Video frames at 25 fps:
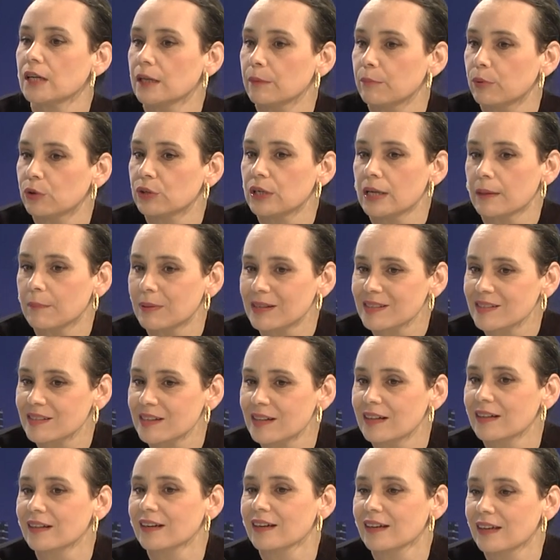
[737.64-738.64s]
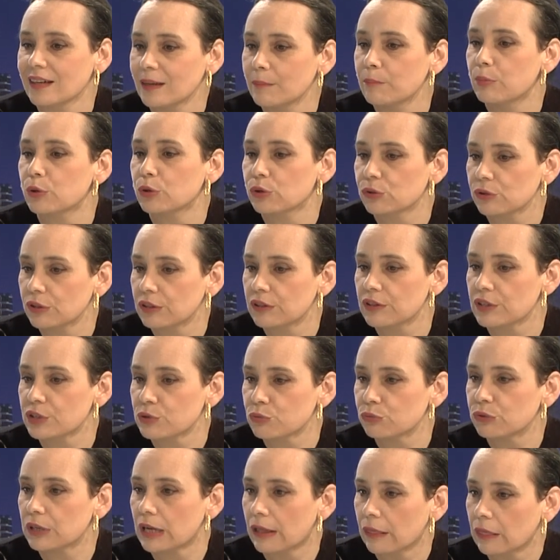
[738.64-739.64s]
le podría pasar que por donde esté
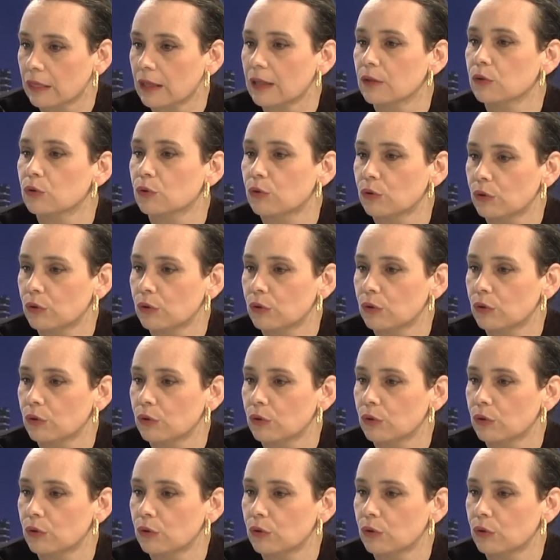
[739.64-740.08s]
su trazado